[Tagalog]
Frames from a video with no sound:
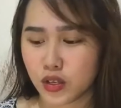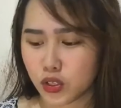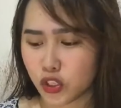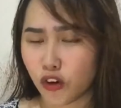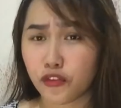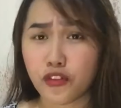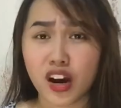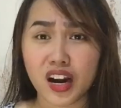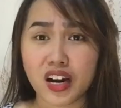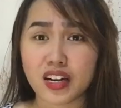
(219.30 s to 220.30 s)
So
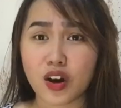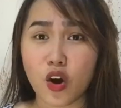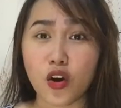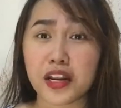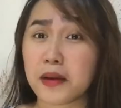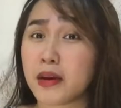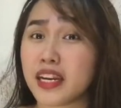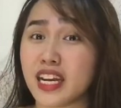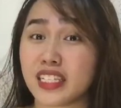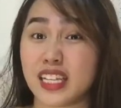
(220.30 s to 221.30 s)
far, okay naman
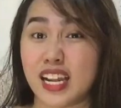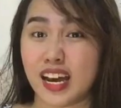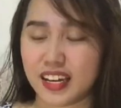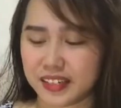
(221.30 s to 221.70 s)
na sila.